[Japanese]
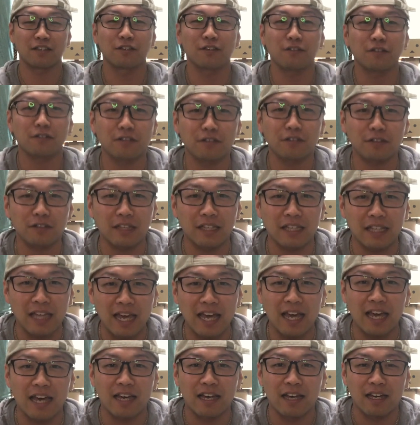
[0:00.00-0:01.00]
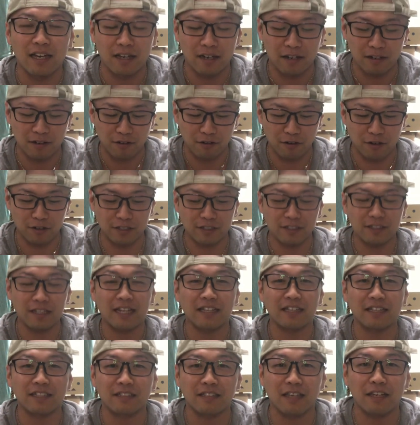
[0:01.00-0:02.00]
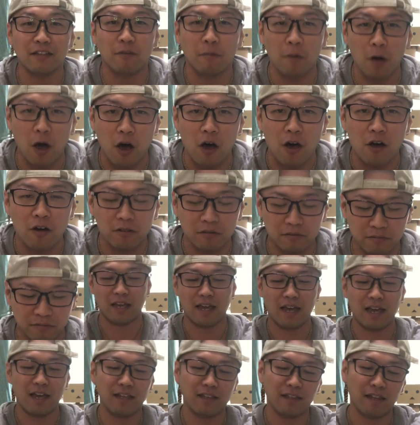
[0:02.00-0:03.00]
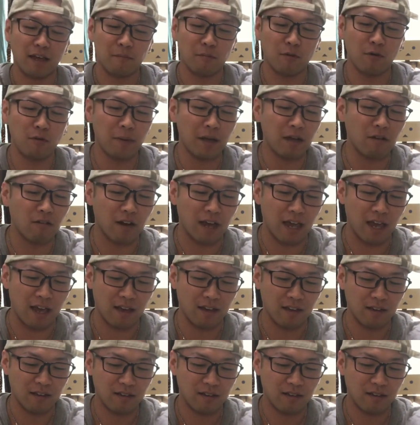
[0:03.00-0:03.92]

ということでね、こいつなんですけども、何本目これ